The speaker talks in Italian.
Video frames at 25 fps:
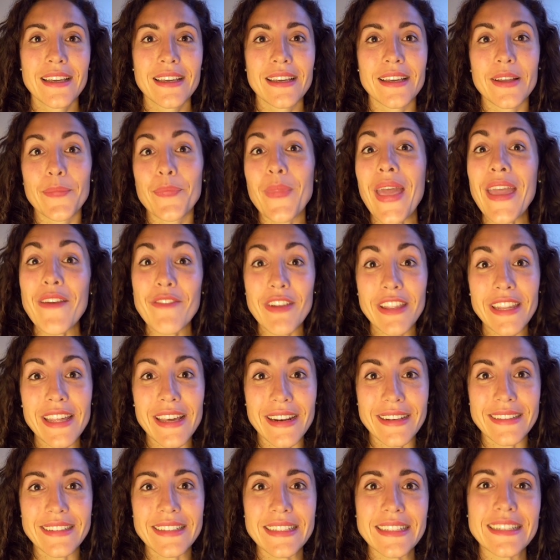Ehm, è
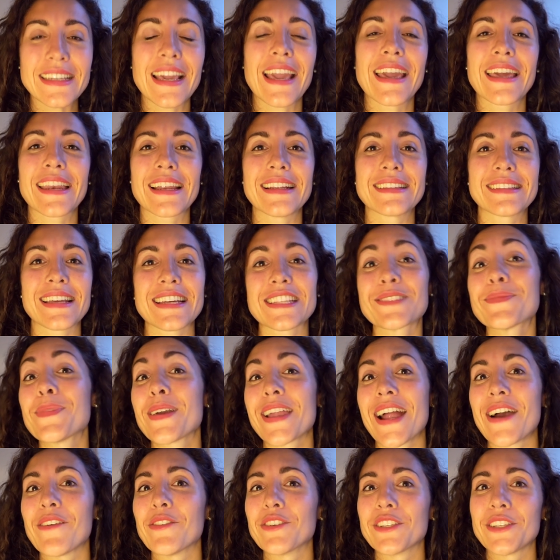venerdì e in realtà
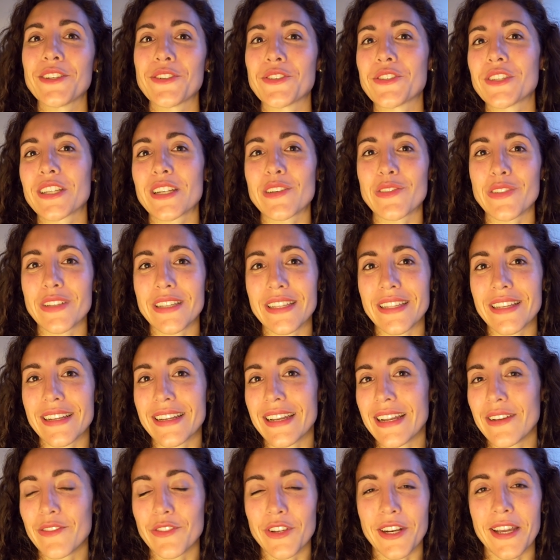speravo di riuscire a finire
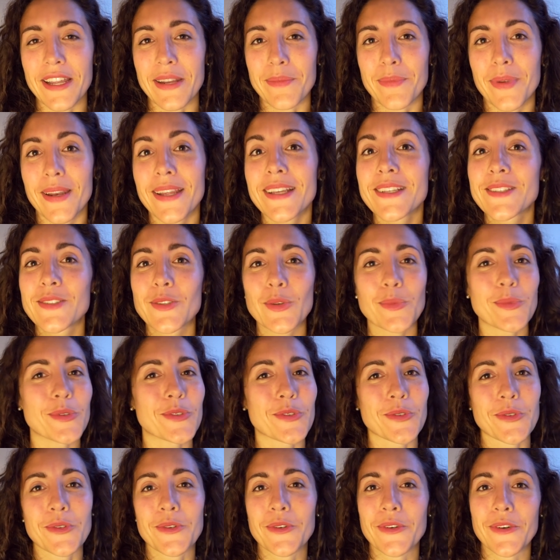di lavorare presto, mi
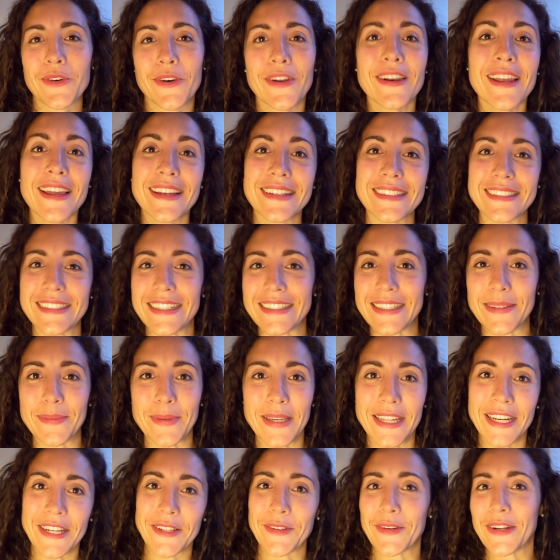sono organizzata
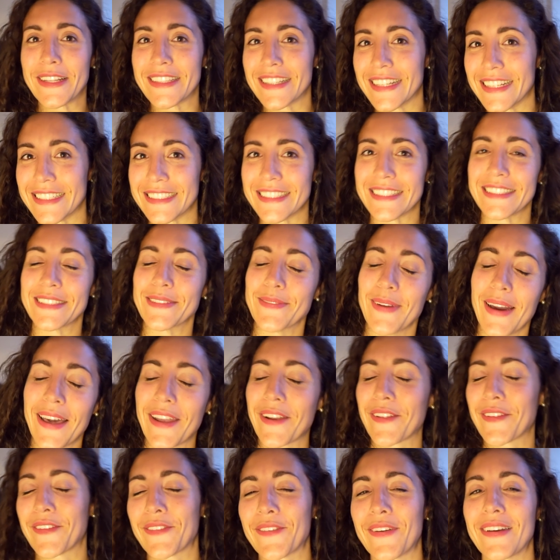bene durante la
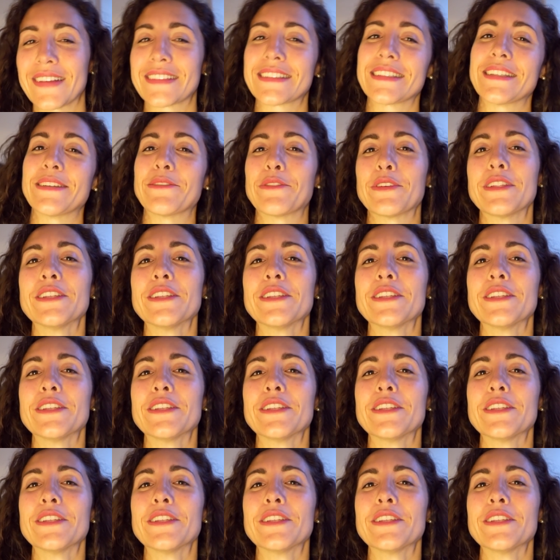settimana, ho detto ah sì,